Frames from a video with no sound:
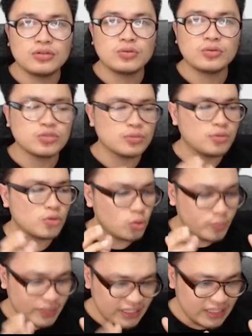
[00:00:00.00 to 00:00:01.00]
gusto mong
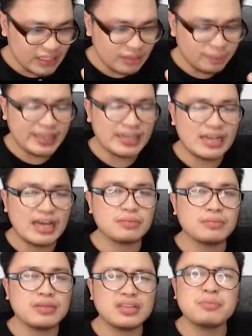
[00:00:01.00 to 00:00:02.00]
kumita ng pera at
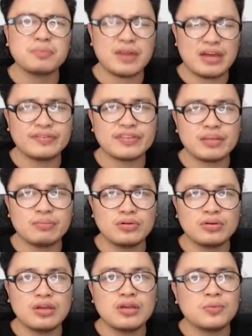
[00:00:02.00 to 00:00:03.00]
maging profitable,
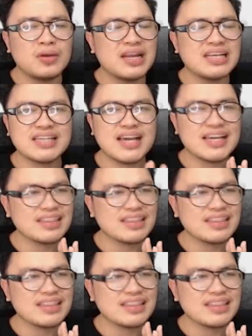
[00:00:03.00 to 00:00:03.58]
wala sa kahit na